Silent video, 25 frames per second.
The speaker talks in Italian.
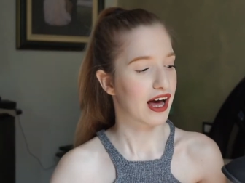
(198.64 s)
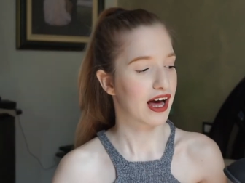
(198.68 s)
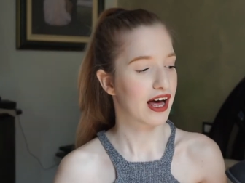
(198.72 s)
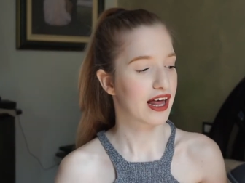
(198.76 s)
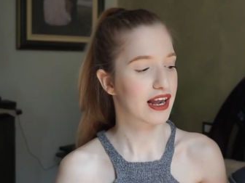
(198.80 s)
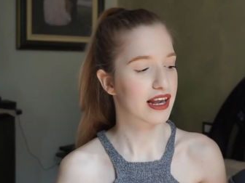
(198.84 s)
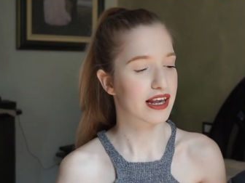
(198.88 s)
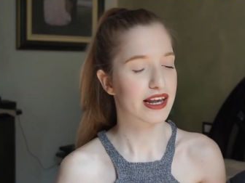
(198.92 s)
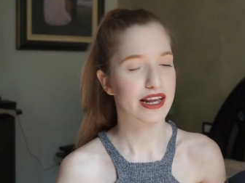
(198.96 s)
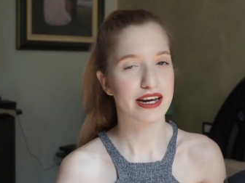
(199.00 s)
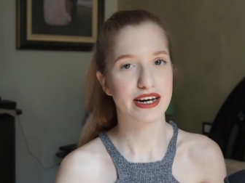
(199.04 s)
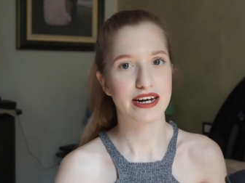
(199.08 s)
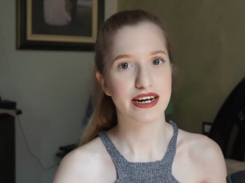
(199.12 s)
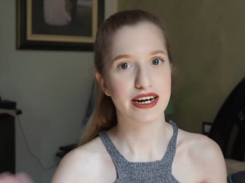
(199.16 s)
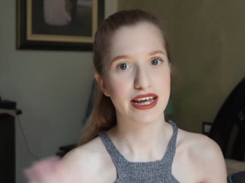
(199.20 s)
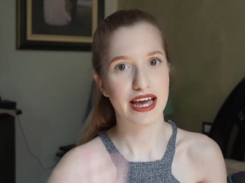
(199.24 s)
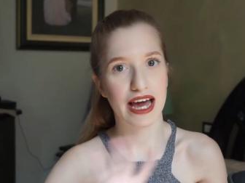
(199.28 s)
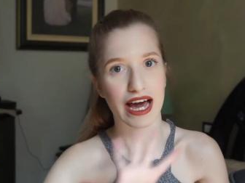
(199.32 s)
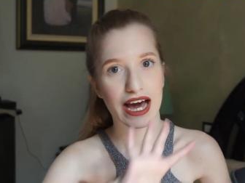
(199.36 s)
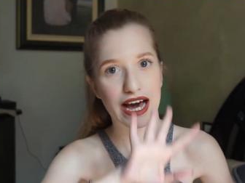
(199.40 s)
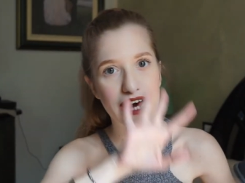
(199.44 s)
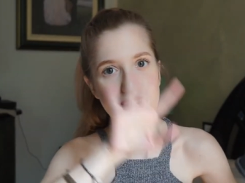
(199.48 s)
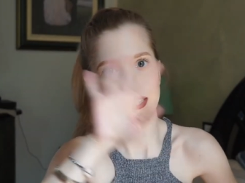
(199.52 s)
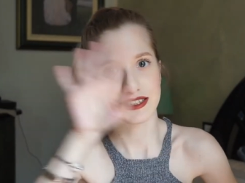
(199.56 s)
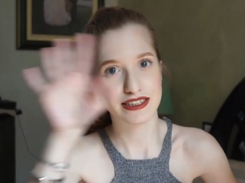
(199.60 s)

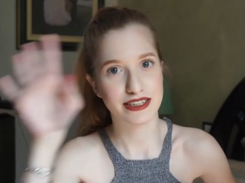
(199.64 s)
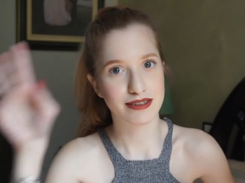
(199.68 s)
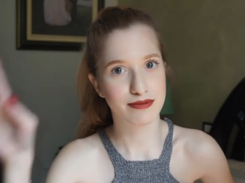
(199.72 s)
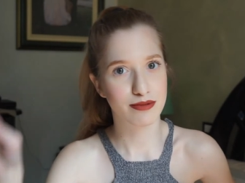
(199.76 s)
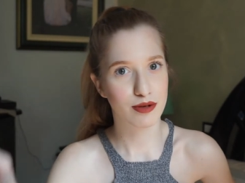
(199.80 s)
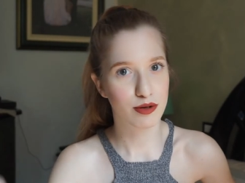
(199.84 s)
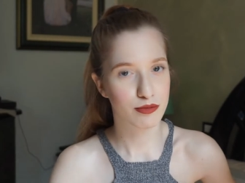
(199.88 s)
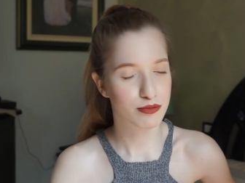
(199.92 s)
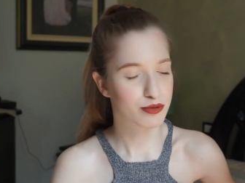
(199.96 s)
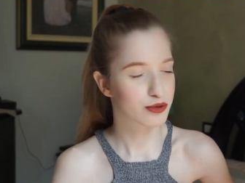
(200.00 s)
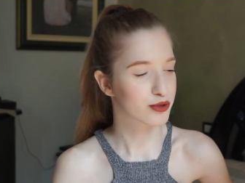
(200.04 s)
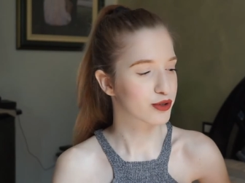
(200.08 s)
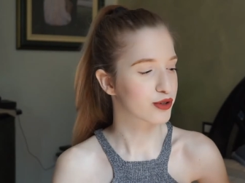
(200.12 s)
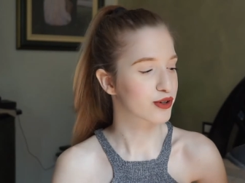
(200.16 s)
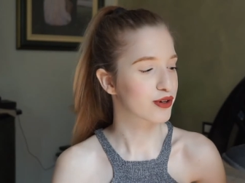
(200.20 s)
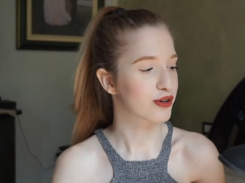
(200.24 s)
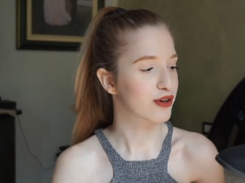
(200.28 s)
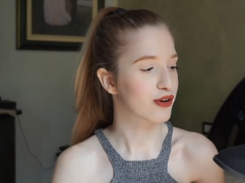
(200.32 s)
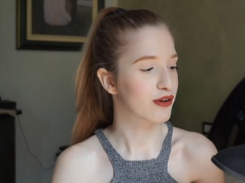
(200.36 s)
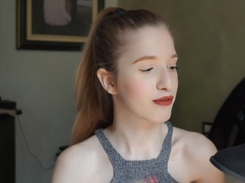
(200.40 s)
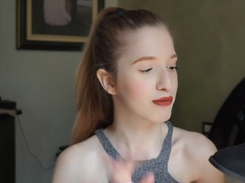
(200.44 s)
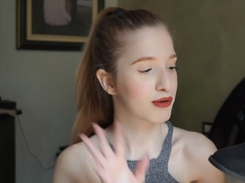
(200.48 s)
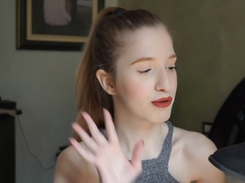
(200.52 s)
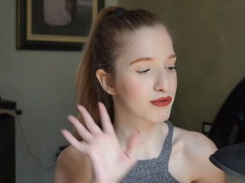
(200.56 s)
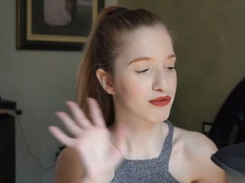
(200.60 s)
allargate,
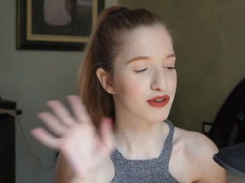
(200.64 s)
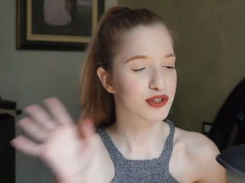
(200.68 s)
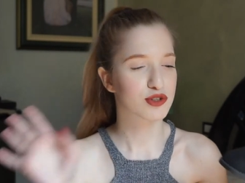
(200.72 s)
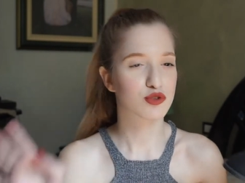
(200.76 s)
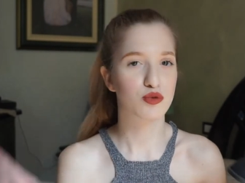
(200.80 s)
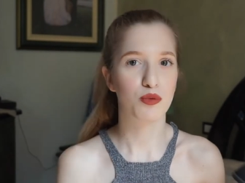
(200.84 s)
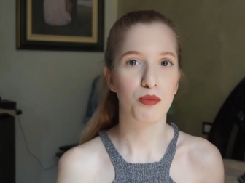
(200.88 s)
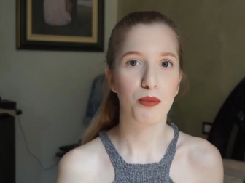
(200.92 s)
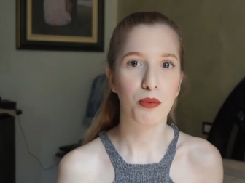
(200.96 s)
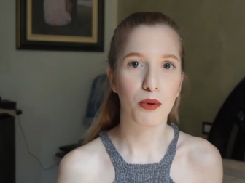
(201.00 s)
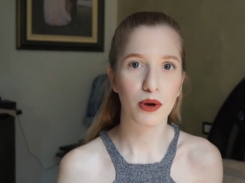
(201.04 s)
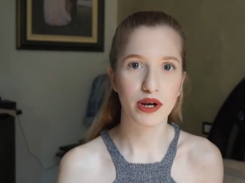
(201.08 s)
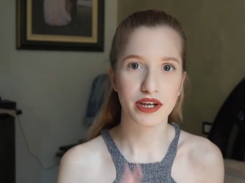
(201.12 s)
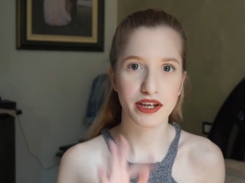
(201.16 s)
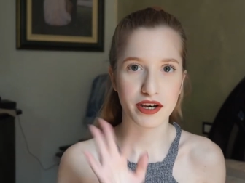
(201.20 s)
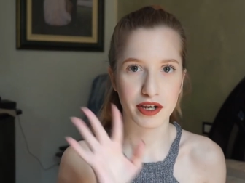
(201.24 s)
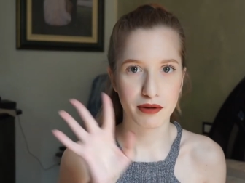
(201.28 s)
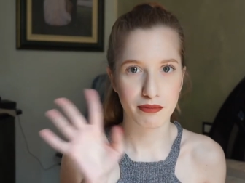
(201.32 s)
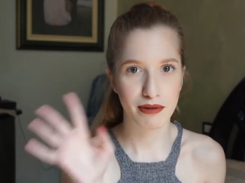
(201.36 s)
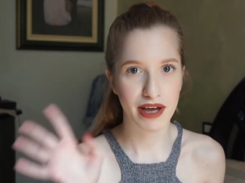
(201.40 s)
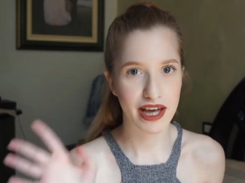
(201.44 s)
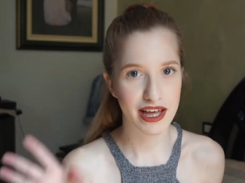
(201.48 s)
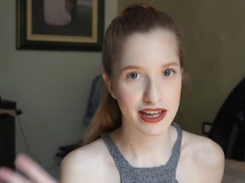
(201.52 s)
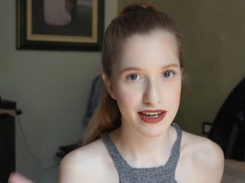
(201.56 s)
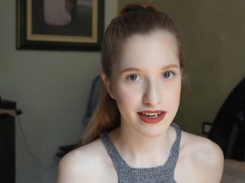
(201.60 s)
proprio abbiamo fatto un po' le
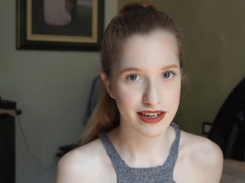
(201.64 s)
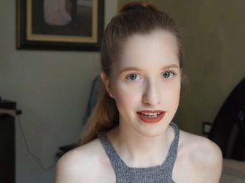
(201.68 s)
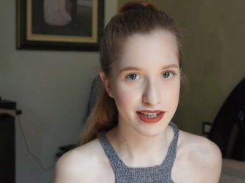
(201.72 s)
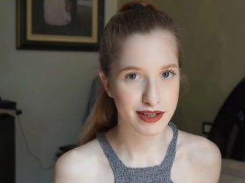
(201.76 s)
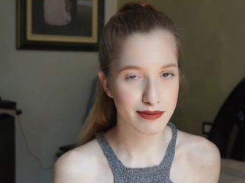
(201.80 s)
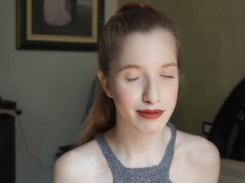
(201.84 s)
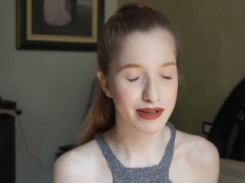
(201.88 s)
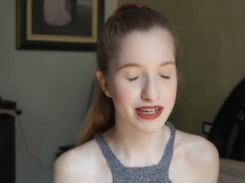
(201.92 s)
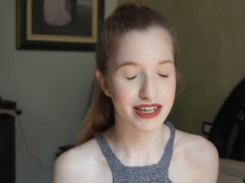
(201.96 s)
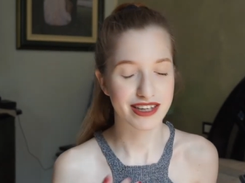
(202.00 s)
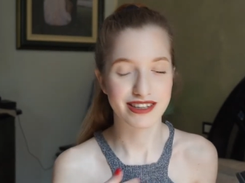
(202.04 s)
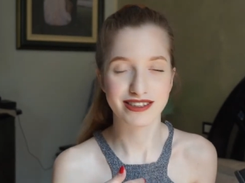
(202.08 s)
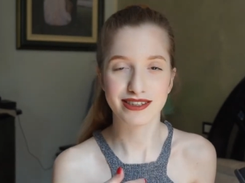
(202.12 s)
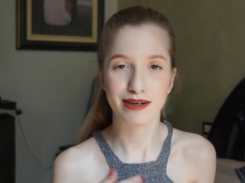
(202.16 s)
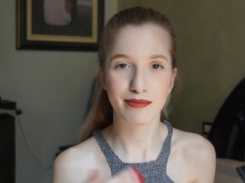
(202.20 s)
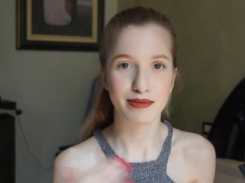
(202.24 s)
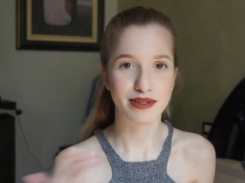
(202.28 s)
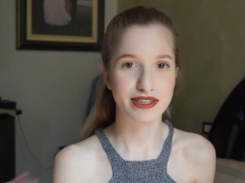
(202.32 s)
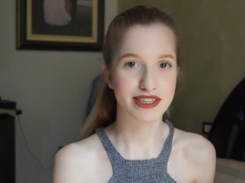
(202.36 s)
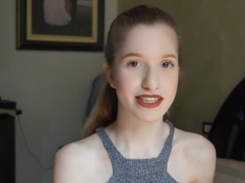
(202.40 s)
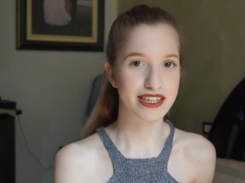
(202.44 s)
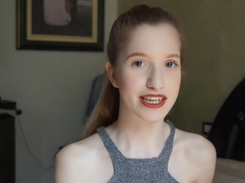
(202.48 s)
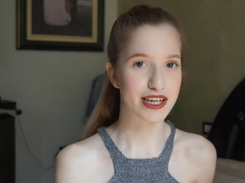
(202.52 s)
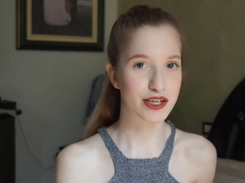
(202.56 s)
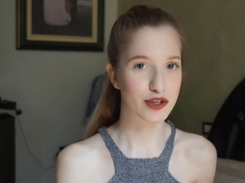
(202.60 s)
ribelli perché
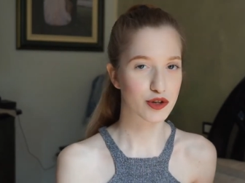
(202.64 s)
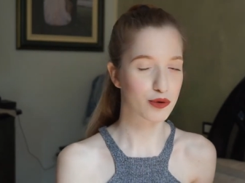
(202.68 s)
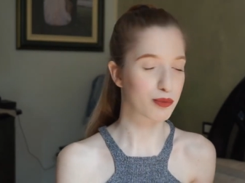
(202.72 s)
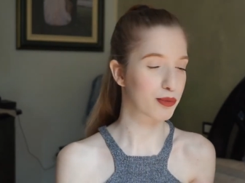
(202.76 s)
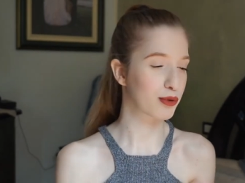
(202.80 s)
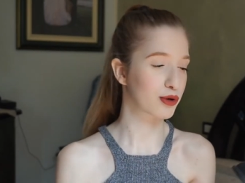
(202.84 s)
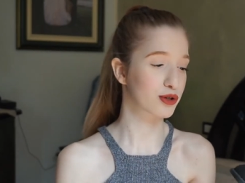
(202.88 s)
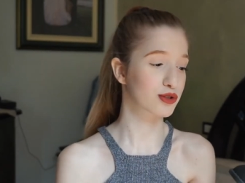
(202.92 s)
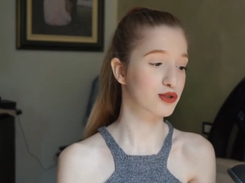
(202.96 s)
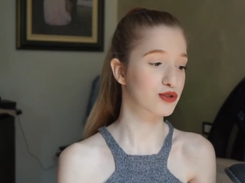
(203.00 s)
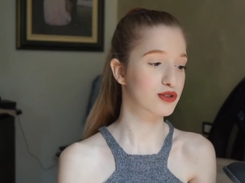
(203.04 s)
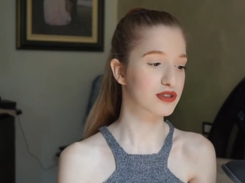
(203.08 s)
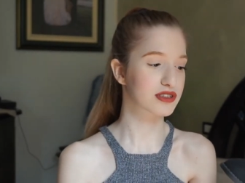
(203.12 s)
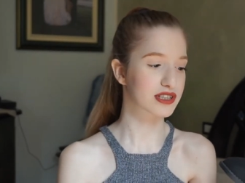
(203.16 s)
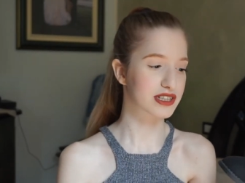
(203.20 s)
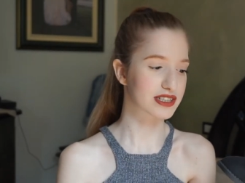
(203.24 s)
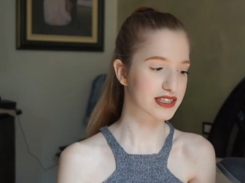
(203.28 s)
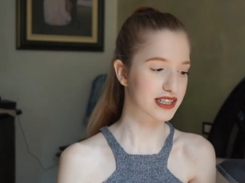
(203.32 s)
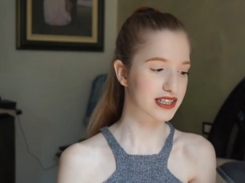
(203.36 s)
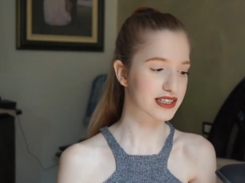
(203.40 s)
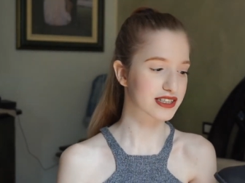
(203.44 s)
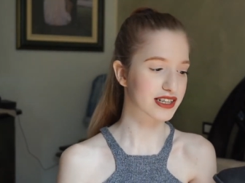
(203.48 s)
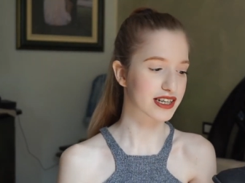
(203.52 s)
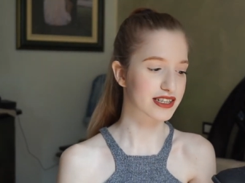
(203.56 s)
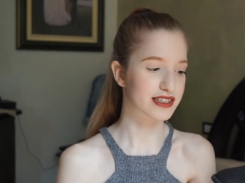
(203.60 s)
sapete che io porto il
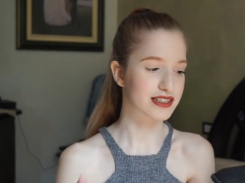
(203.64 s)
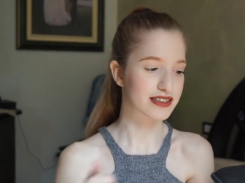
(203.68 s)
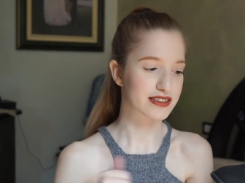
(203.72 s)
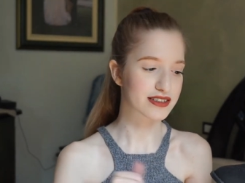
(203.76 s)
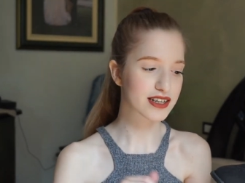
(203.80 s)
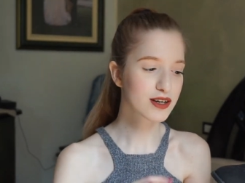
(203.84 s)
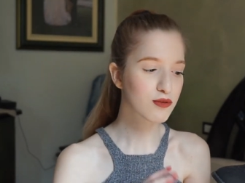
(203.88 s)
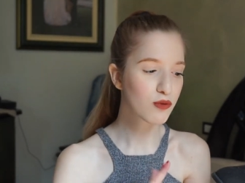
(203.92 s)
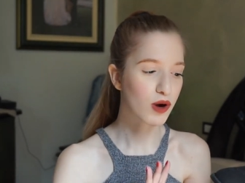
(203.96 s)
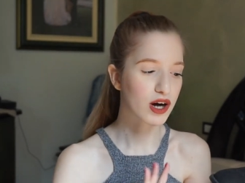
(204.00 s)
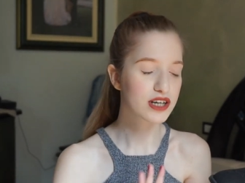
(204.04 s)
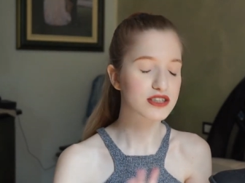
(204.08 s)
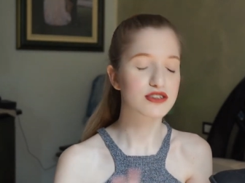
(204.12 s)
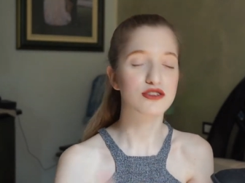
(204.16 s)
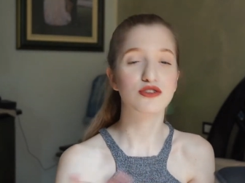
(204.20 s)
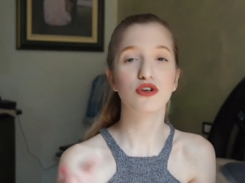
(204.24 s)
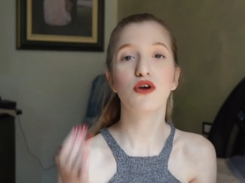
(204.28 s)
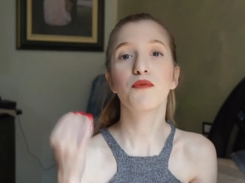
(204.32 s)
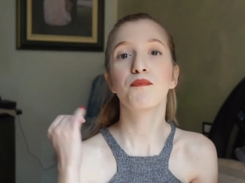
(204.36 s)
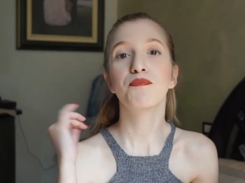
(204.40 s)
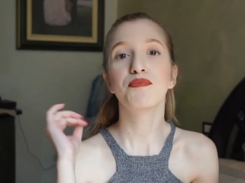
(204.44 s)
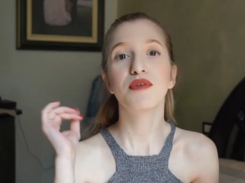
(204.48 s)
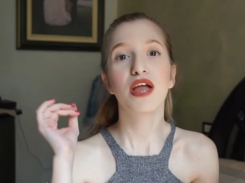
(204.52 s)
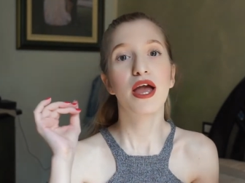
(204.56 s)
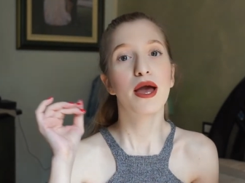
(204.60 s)

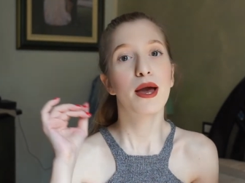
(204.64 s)
33-34